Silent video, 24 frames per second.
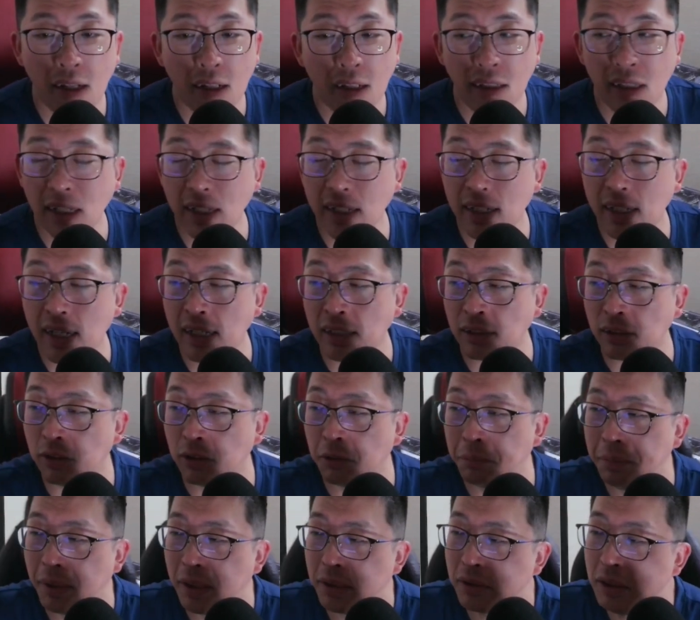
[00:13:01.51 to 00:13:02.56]
なんやかんやと
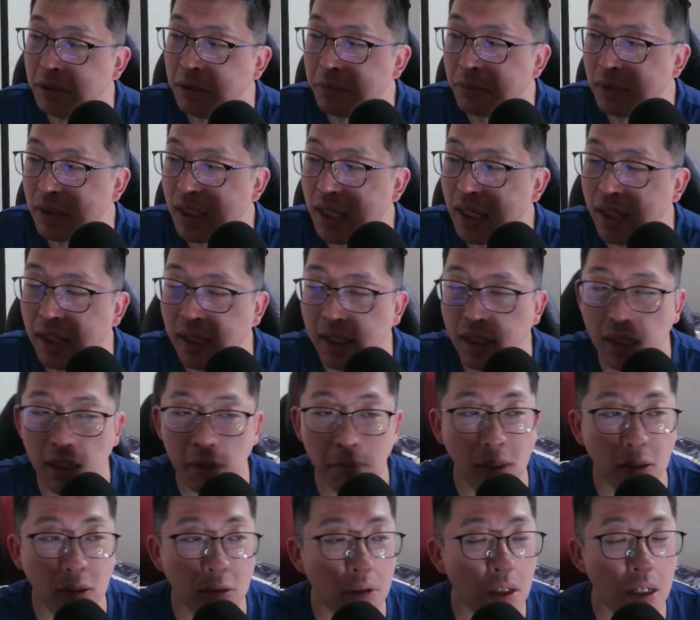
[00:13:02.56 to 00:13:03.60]
600人もね、
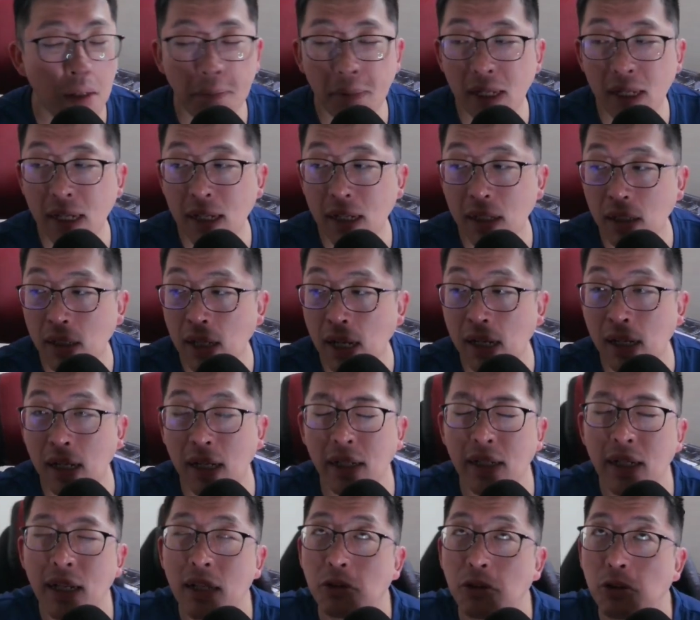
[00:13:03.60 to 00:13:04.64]
今、今ね、段
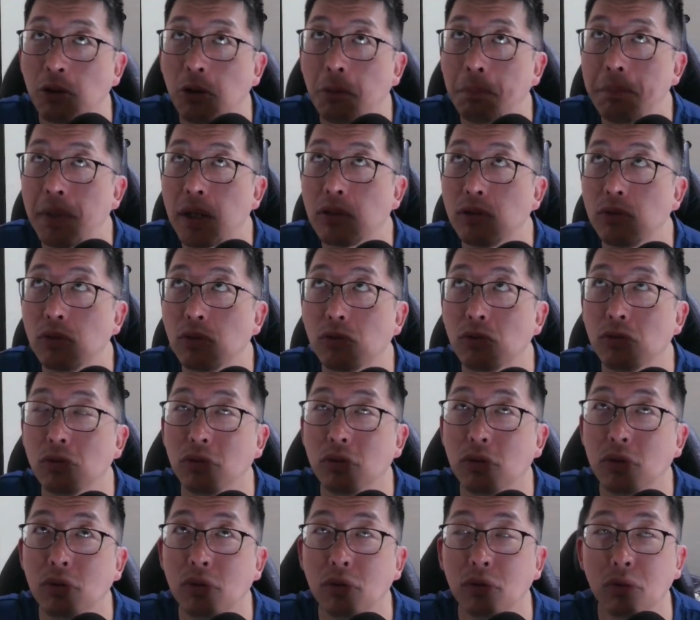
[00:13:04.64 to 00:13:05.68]
階で、えっと、
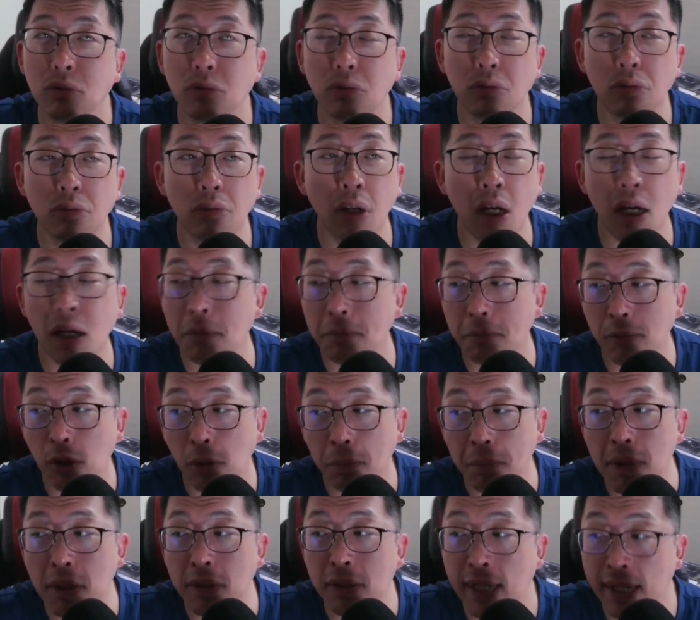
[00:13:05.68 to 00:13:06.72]
660、あ、
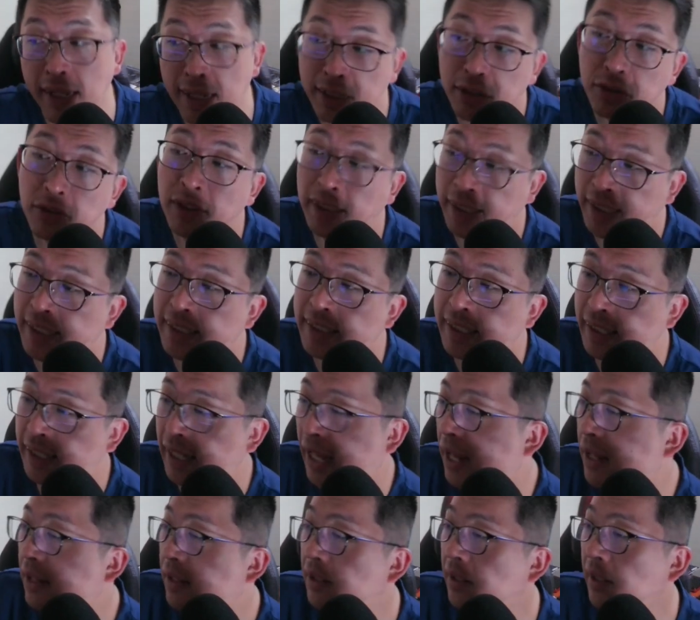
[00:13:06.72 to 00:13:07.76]
670になったんだ。
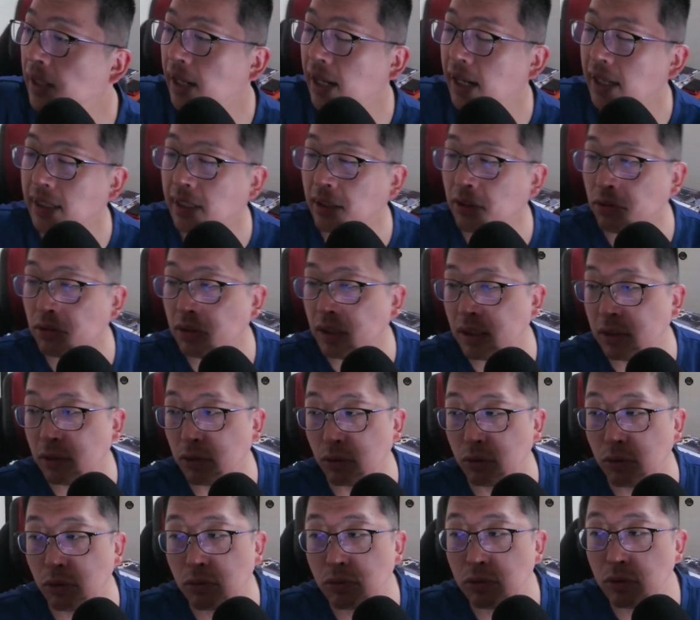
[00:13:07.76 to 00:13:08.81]
えー、ということで、
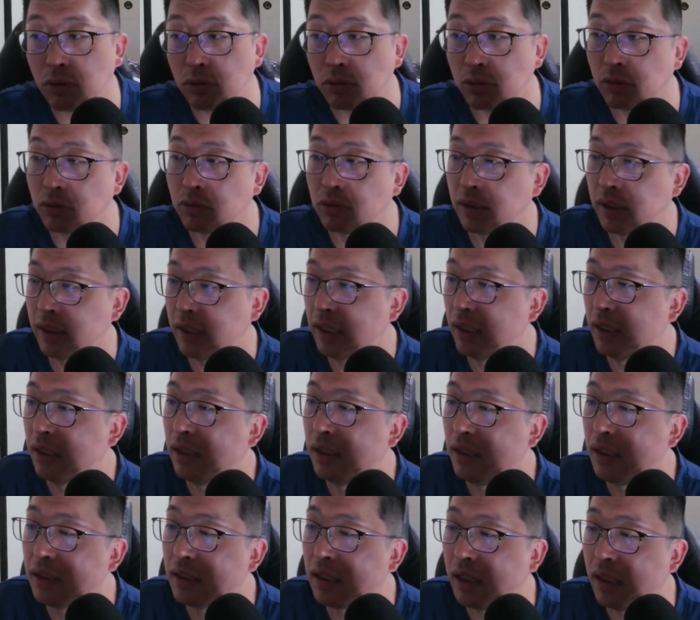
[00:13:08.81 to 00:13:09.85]
そう、666でね、
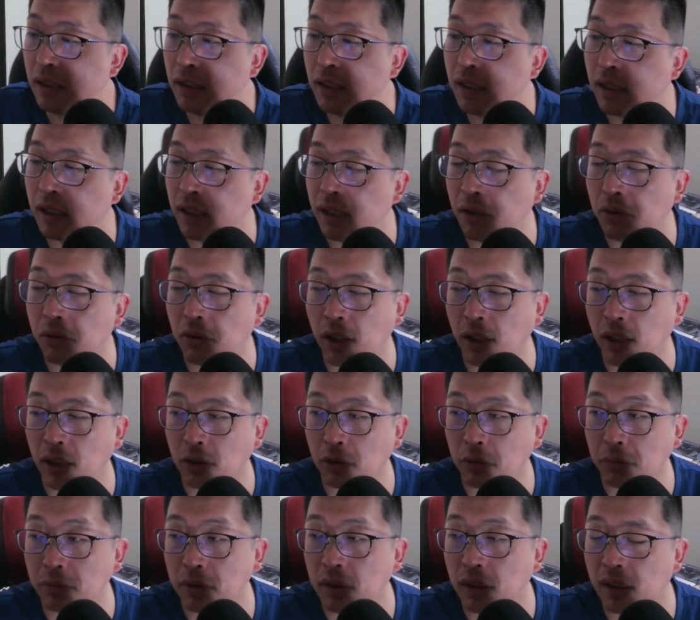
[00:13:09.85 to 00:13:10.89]
一回なんかやろうかな
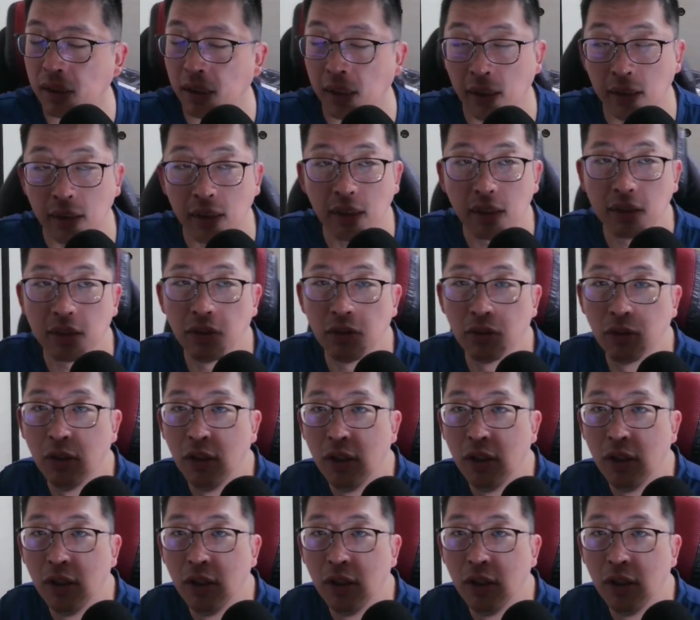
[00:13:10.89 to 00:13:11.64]
と思ってたんですけど、